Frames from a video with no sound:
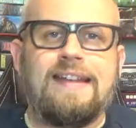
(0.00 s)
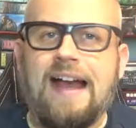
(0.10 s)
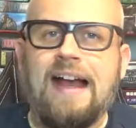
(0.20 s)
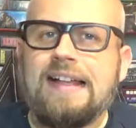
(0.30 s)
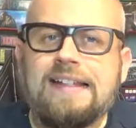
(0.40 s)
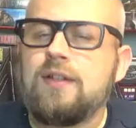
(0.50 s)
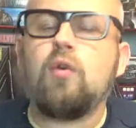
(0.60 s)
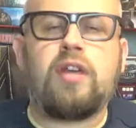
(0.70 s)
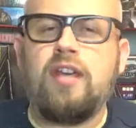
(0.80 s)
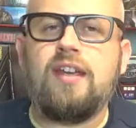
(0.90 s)
Ja, ist
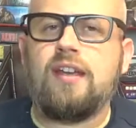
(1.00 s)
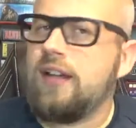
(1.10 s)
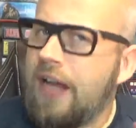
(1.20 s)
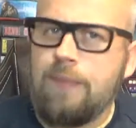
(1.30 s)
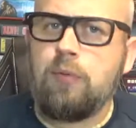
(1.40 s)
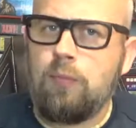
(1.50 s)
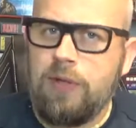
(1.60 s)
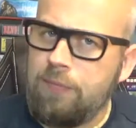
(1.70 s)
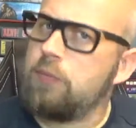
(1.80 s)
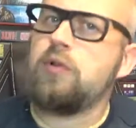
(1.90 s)
okay. Kein
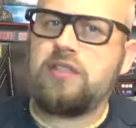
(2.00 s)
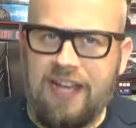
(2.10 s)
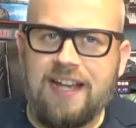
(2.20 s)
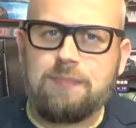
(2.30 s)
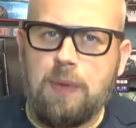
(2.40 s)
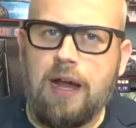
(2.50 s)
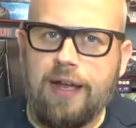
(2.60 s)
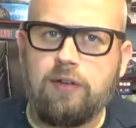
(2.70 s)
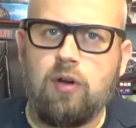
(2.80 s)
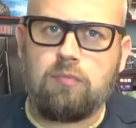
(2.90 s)
Problem. Du musst ja erstmal
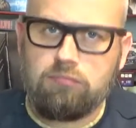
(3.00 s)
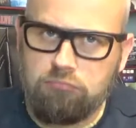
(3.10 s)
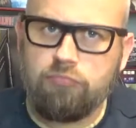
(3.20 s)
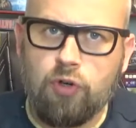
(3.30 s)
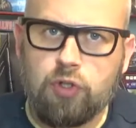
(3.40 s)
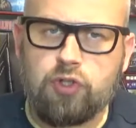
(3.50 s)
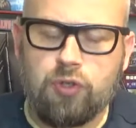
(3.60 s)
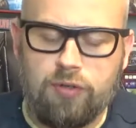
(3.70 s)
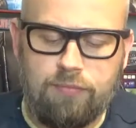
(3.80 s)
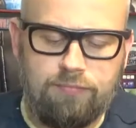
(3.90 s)
reinkommen. Wird schon.